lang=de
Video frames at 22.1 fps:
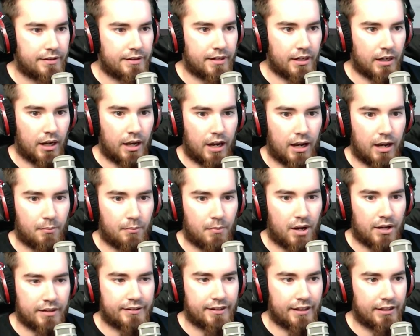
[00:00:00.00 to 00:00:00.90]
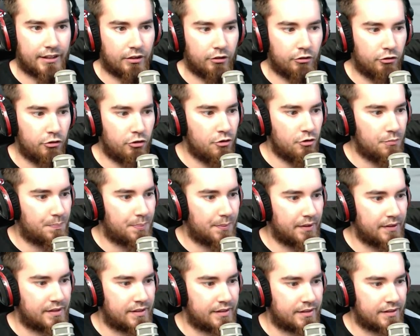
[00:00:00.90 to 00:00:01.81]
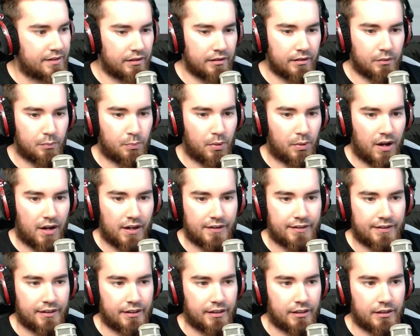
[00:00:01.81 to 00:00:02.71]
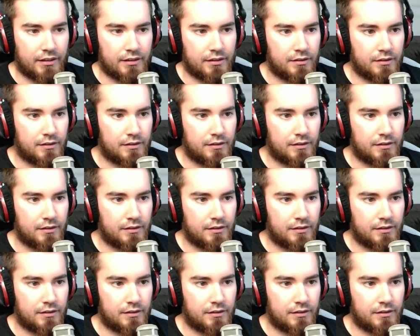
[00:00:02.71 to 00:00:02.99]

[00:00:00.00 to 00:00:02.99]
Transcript: Der macht ja hier übelste äh, Party.